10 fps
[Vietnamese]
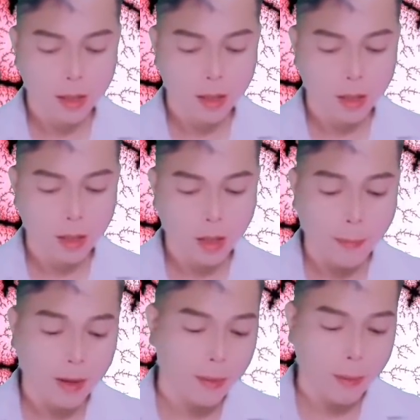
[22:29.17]
như tâm
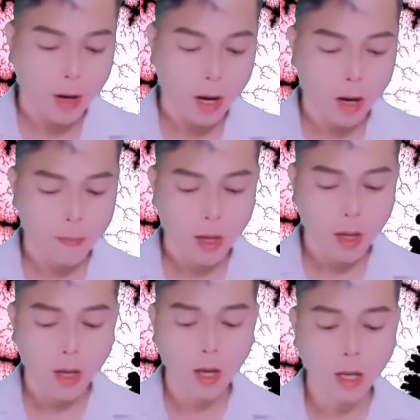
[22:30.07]
trạng đang rất là
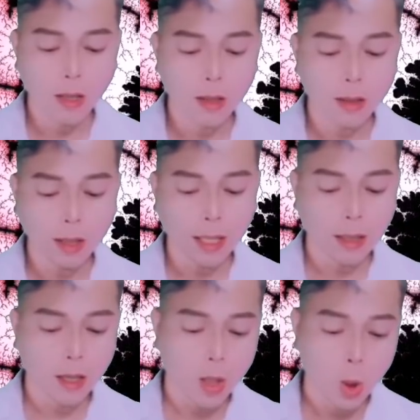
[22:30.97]
tốt.
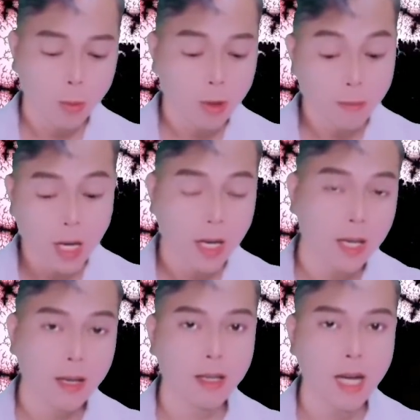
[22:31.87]
Ôn Dương có thể
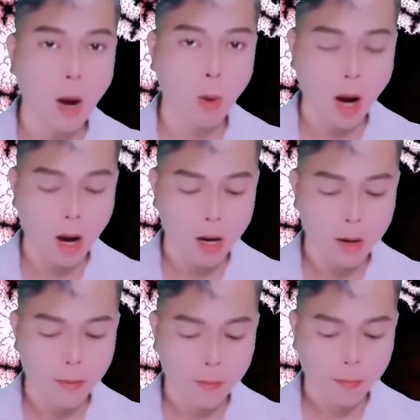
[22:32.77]
nghe thấy
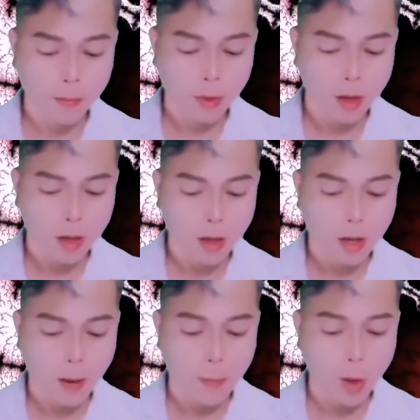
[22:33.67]
tiếng ngâm nga giai điệu nào
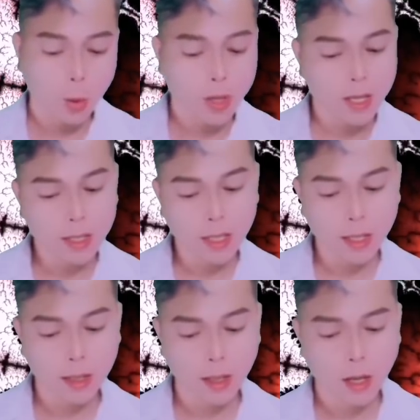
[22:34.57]
đó của Ân Lang Qua
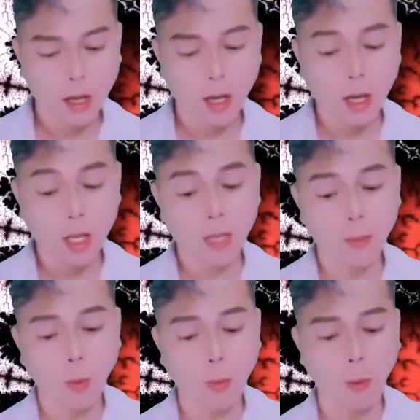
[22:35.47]
từ trong phòng khách.
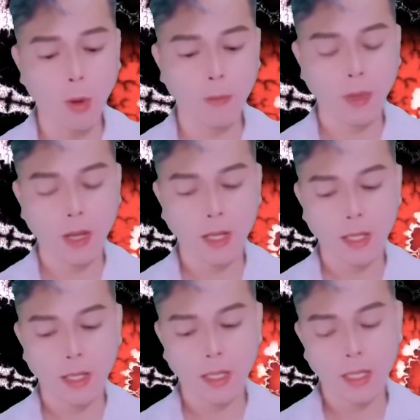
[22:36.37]
Điều
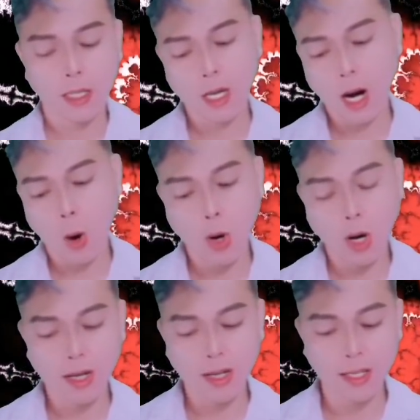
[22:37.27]
này khiến cho Ôn Dương